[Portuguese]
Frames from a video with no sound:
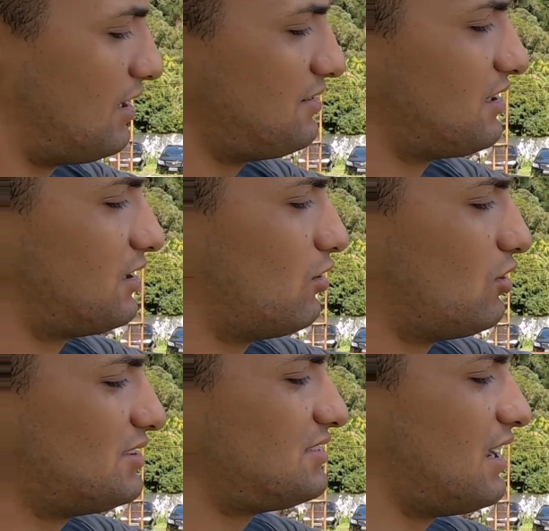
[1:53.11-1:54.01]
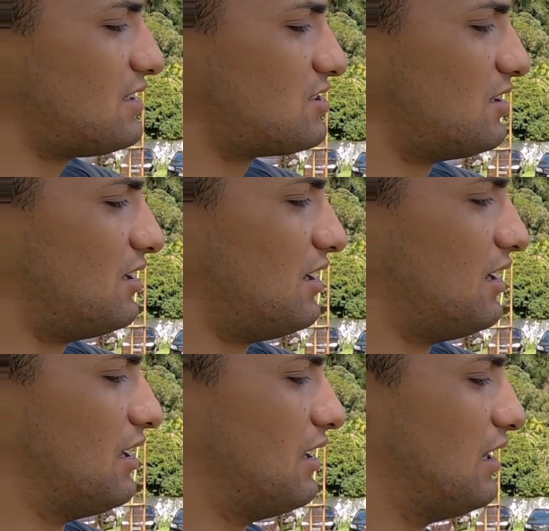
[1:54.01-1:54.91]
Esse aqui é o nosso set.
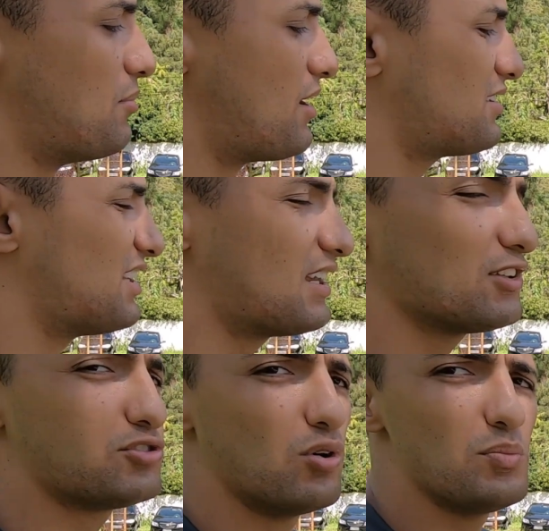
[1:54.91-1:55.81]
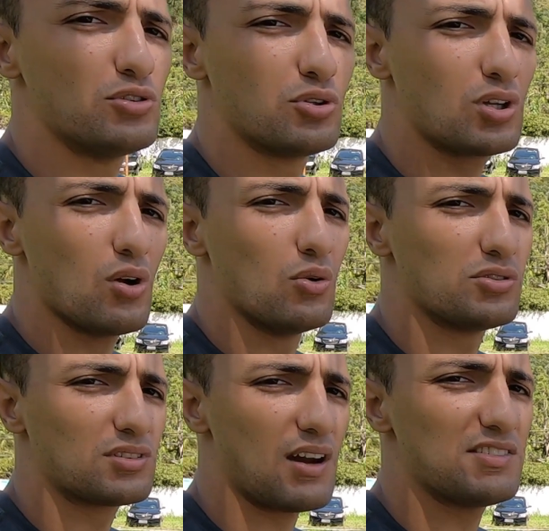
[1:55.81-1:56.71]
Lembrando que isso aqui é só um bizu que eu
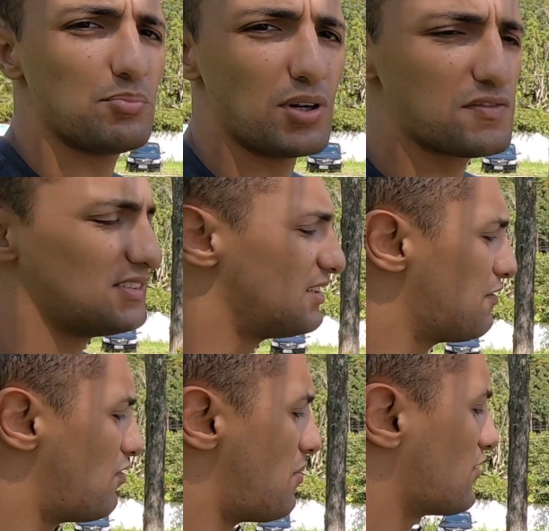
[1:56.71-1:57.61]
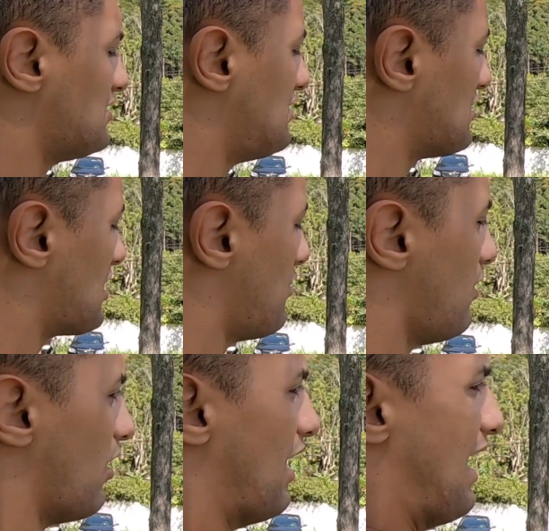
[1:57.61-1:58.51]
uso, tá? Você pode fazer da forma que você achar
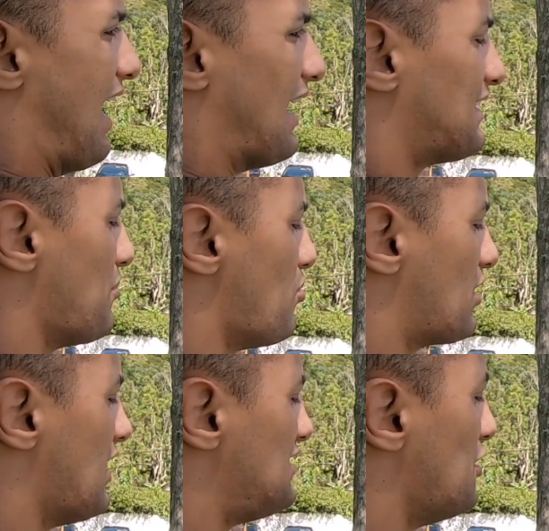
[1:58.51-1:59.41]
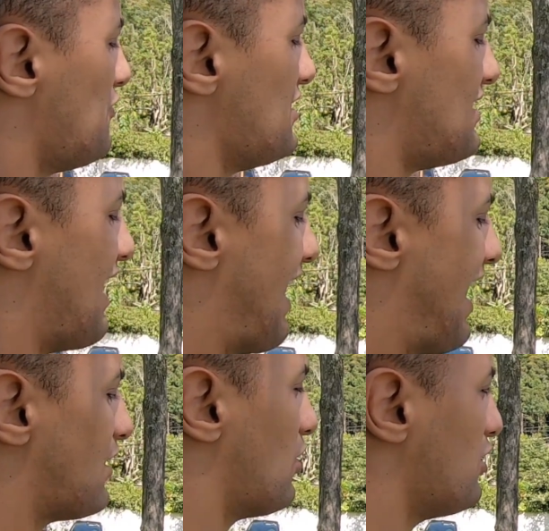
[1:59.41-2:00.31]
melhor. Até porque se eu fizer
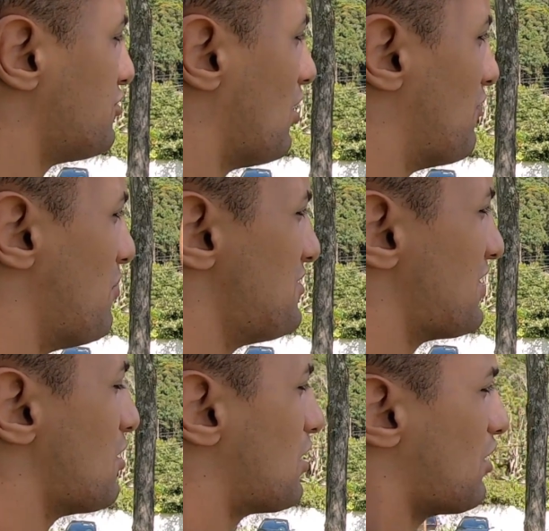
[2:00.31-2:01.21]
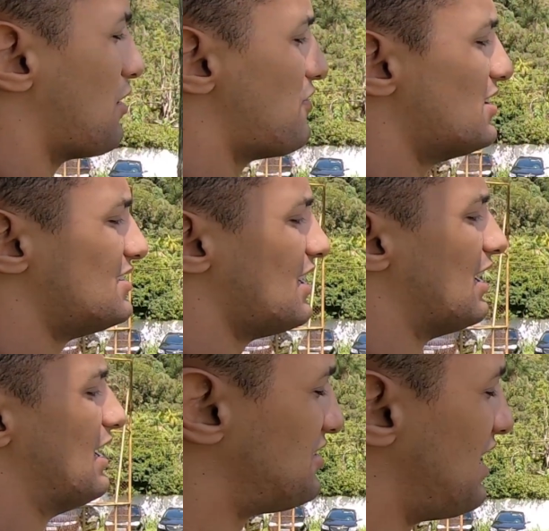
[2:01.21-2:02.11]
errado, olha só, vamos dizer que é o que eu quero
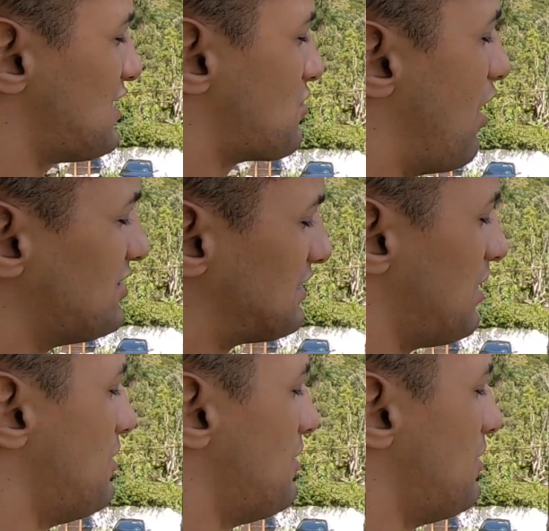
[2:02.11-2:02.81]
fazer o set com a alça